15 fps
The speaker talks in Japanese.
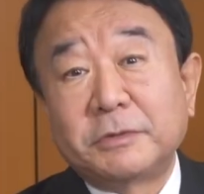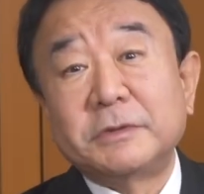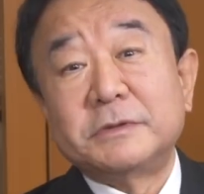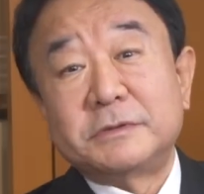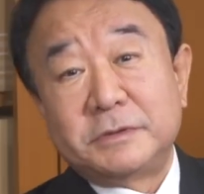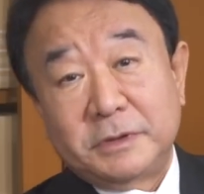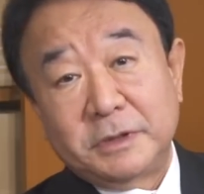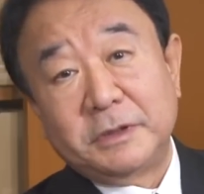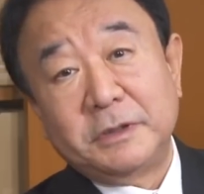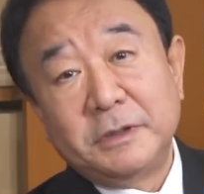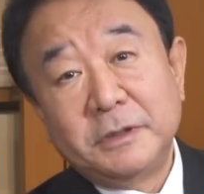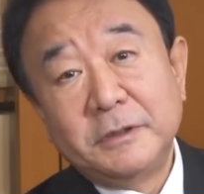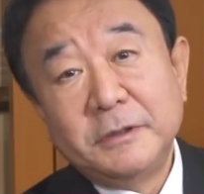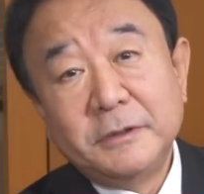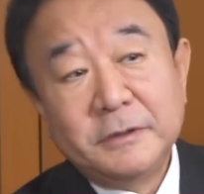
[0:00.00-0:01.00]
はですね、
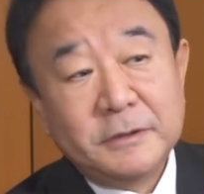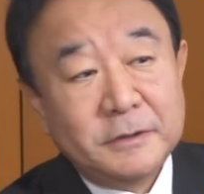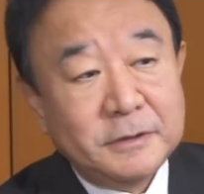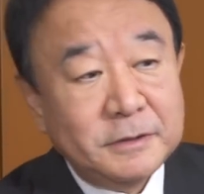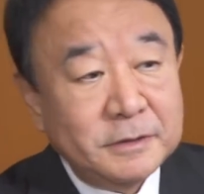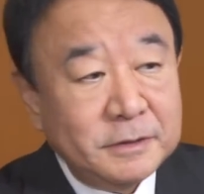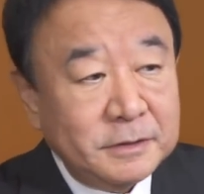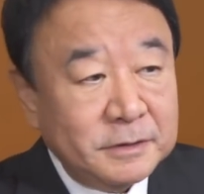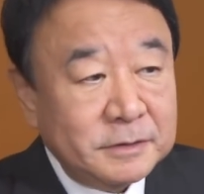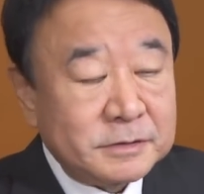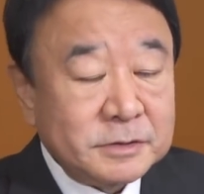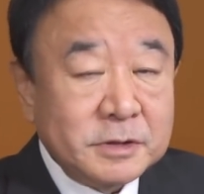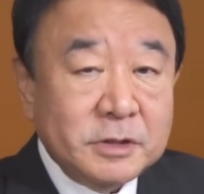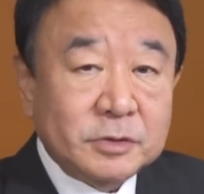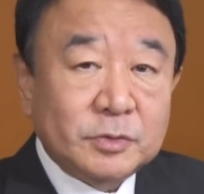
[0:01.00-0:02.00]
えー、
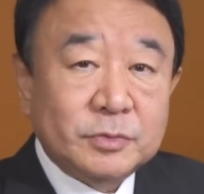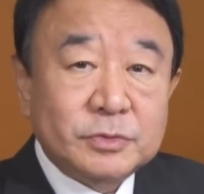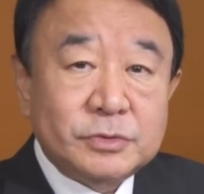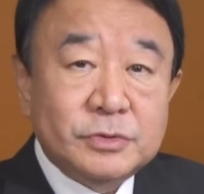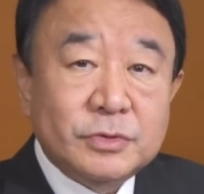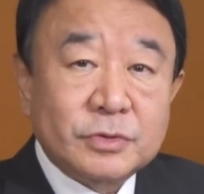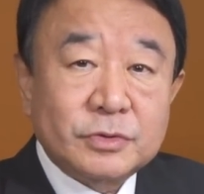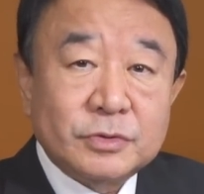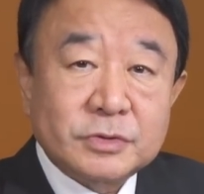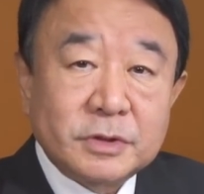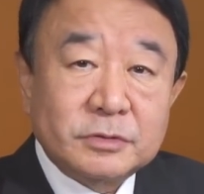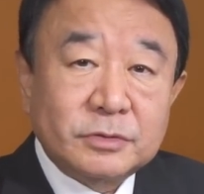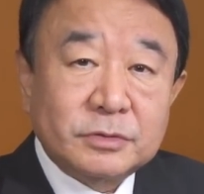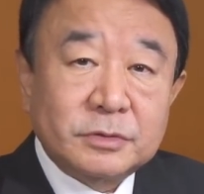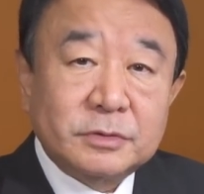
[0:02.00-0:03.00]
少なくとも中国共
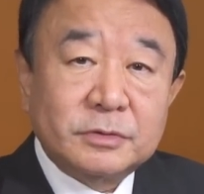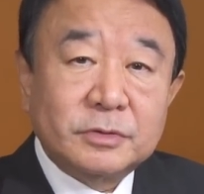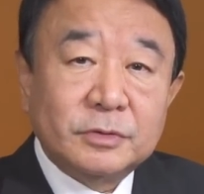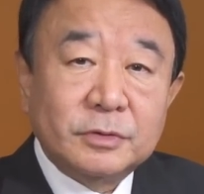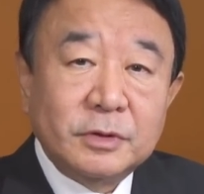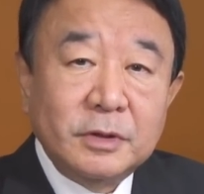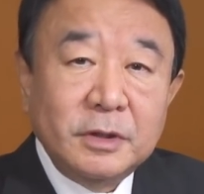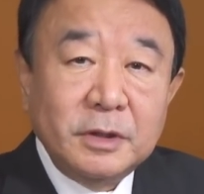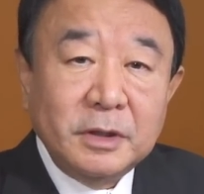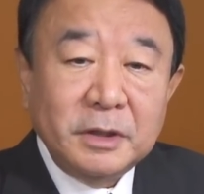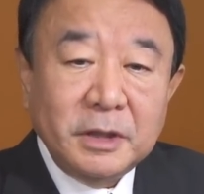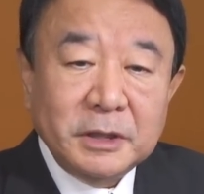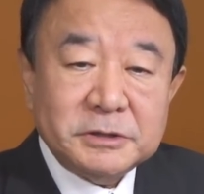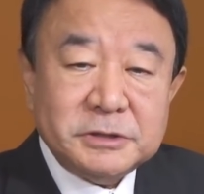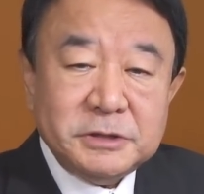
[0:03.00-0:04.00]
産党でいうと
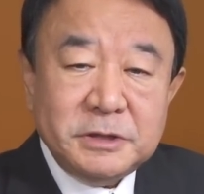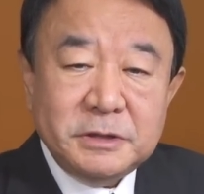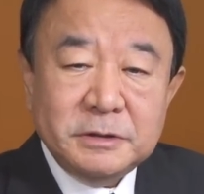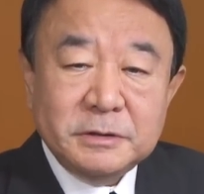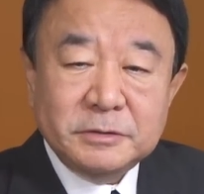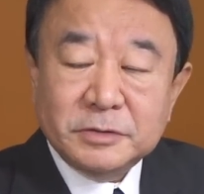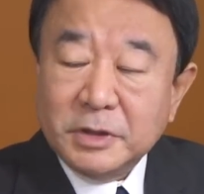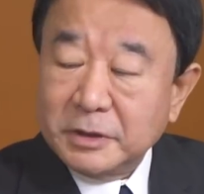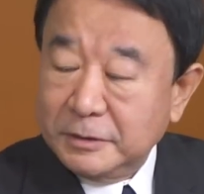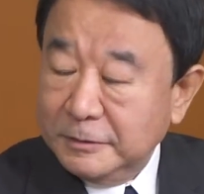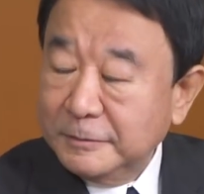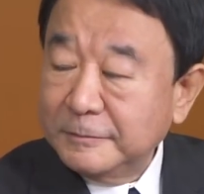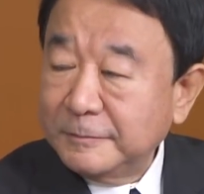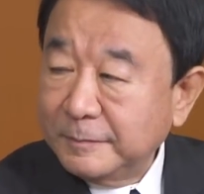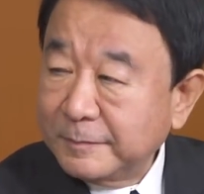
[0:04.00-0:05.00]
8人ぐら
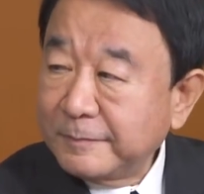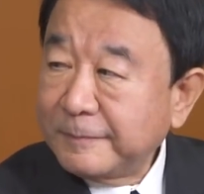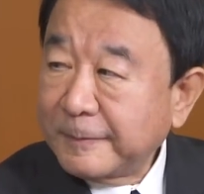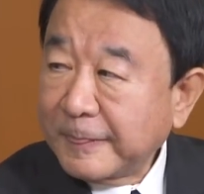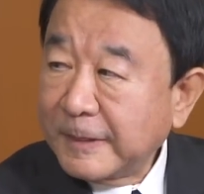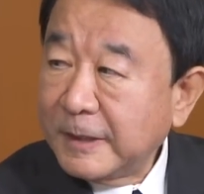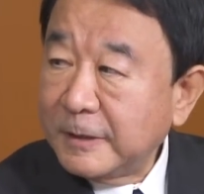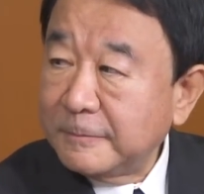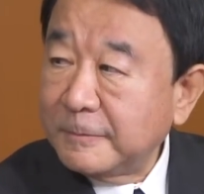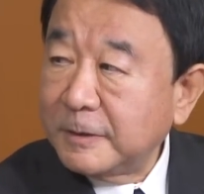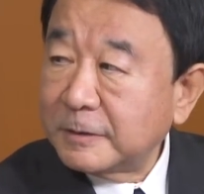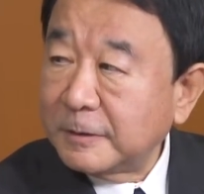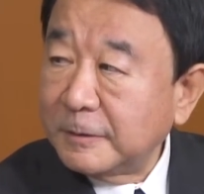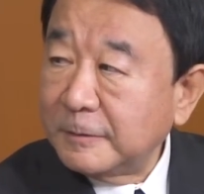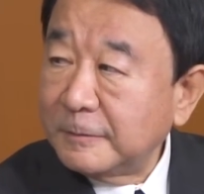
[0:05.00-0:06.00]
い
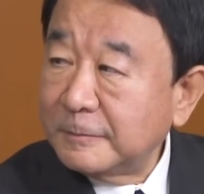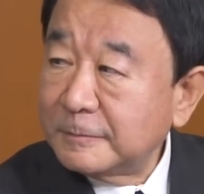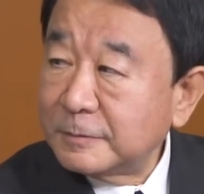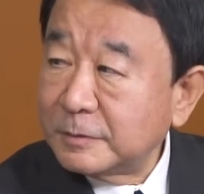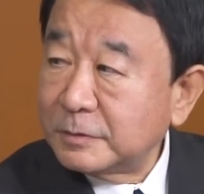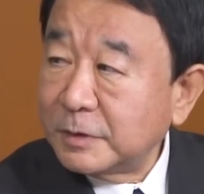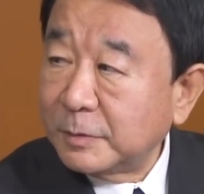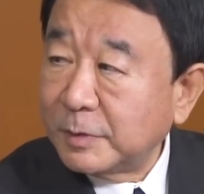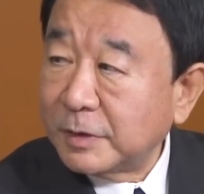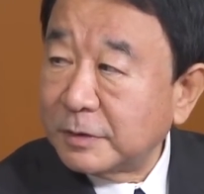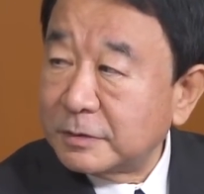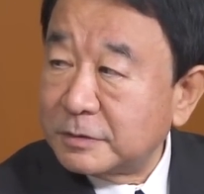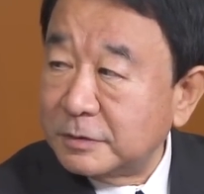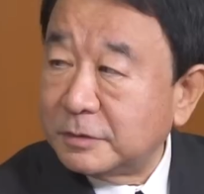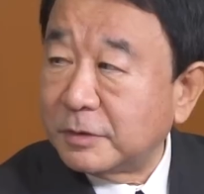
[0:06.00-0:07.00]
今まで名前
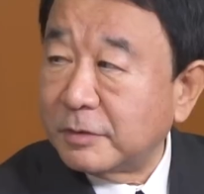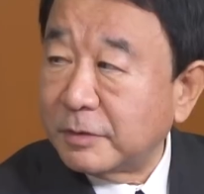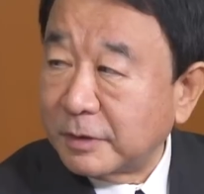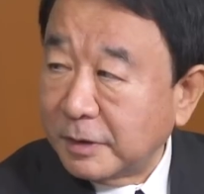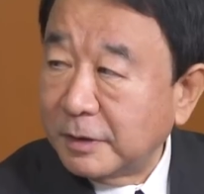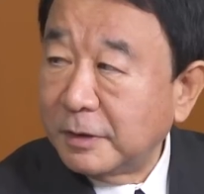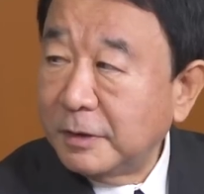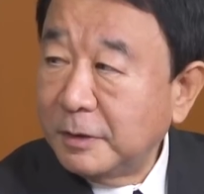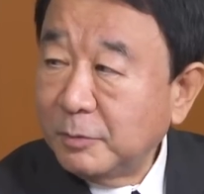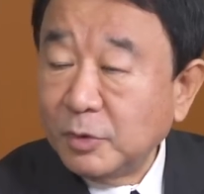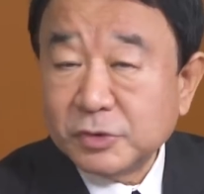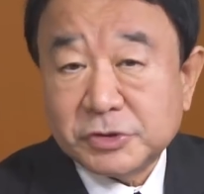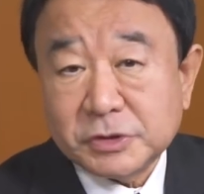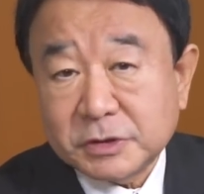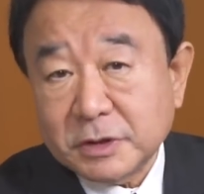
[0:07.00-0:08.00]
がついてるわけ、
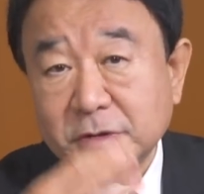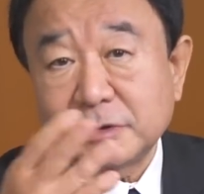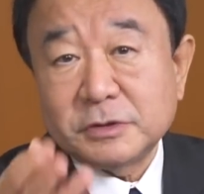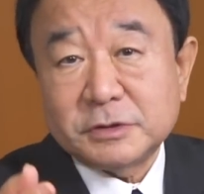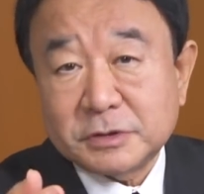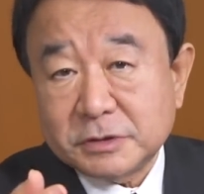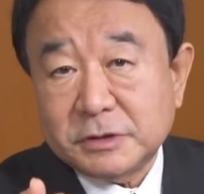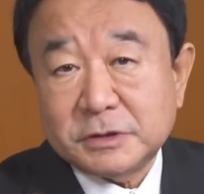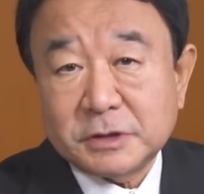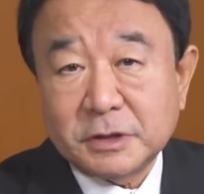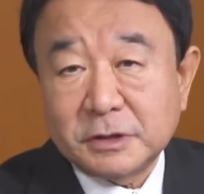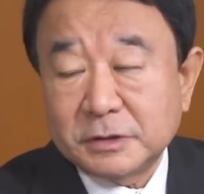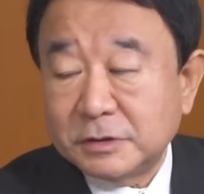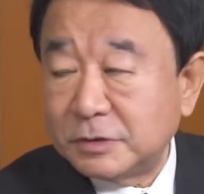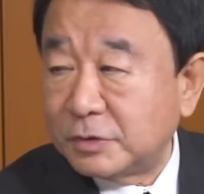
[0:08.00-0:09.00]
もう失脚し
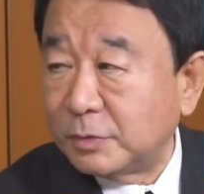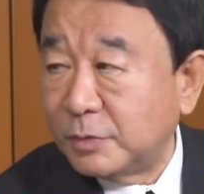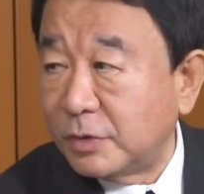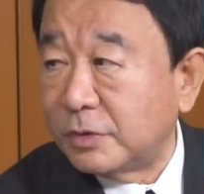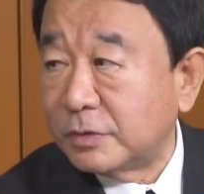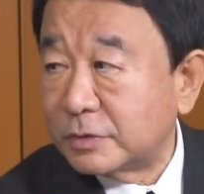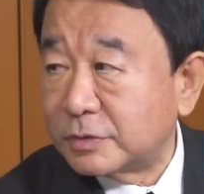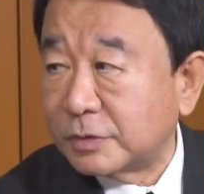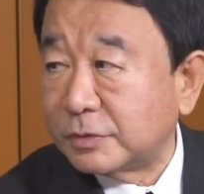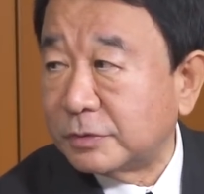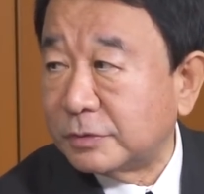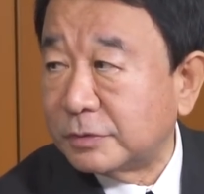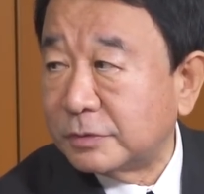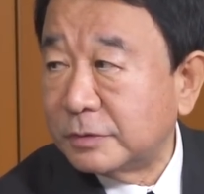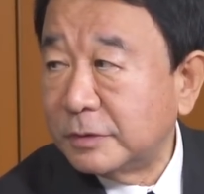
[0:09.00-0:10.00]
た人もそう
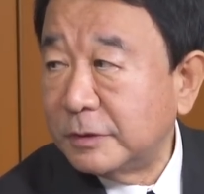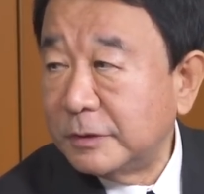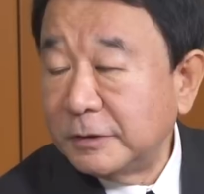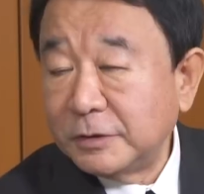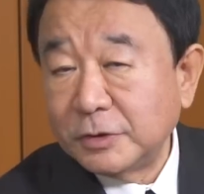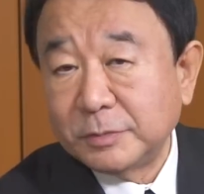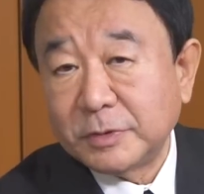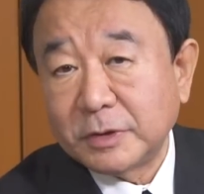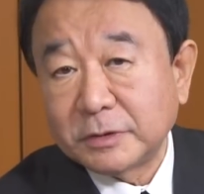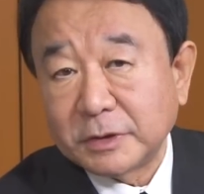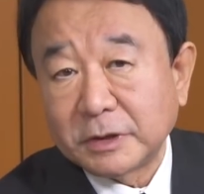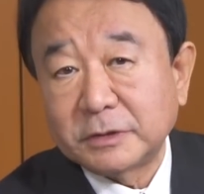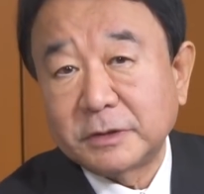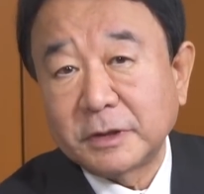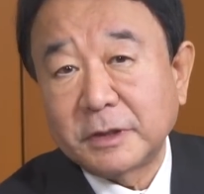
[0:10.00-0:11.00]
いう呼び名
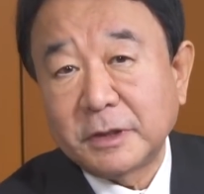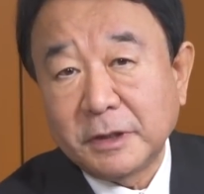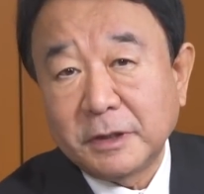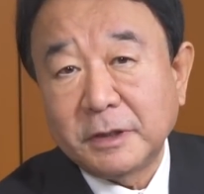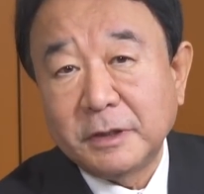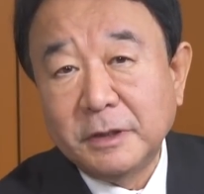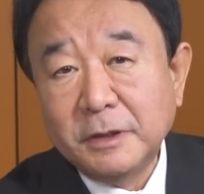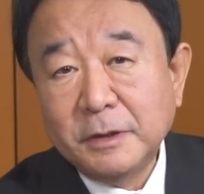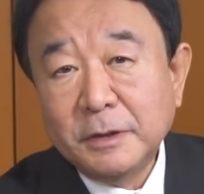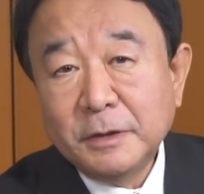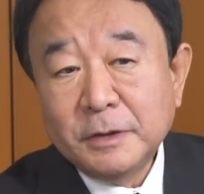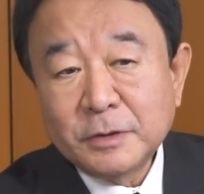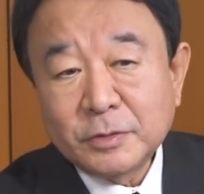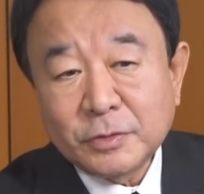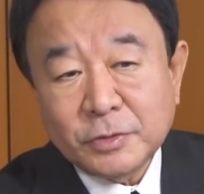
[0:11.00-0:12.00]
だったから、
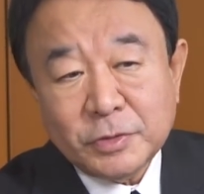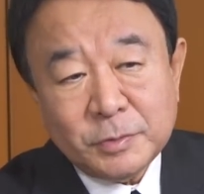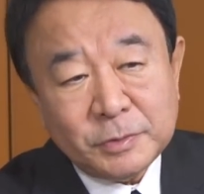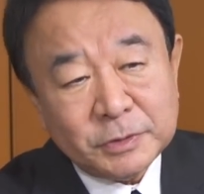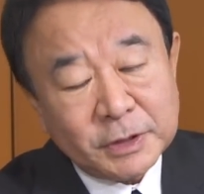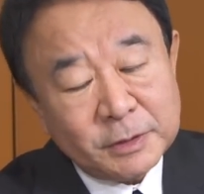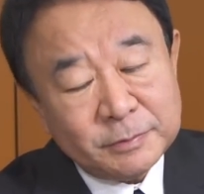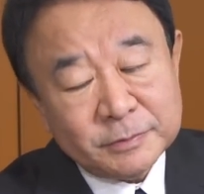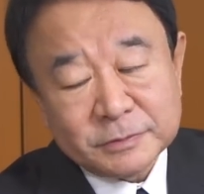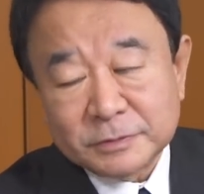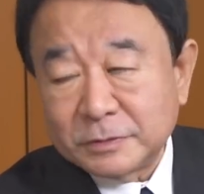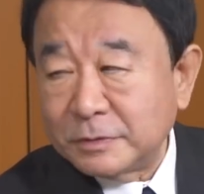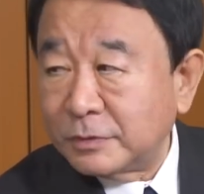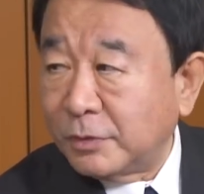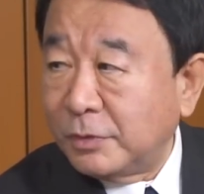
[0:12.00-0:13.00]
これも多
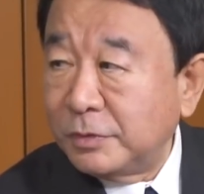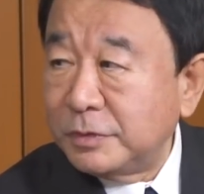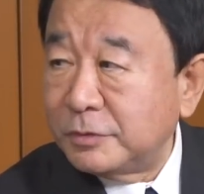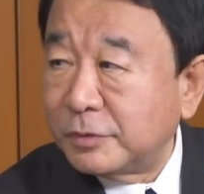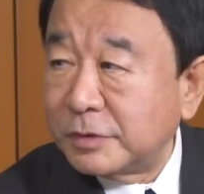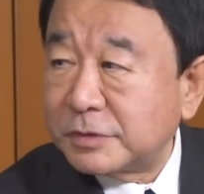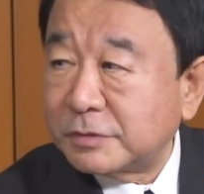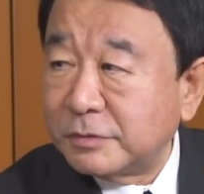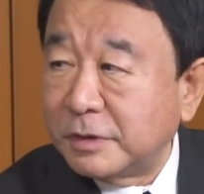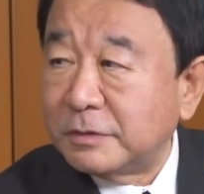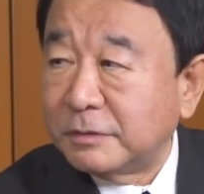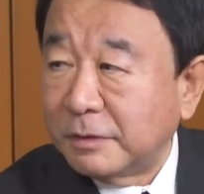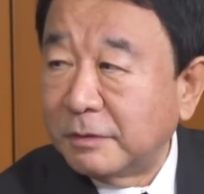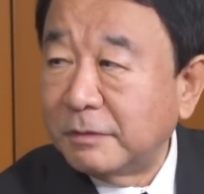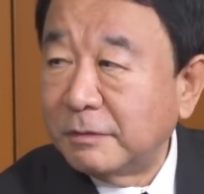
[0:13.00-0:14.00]
分ご本人嬉しくな
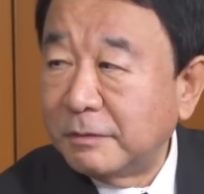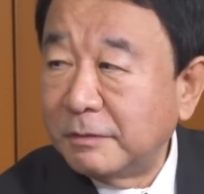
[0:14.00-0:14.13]
いんだよ。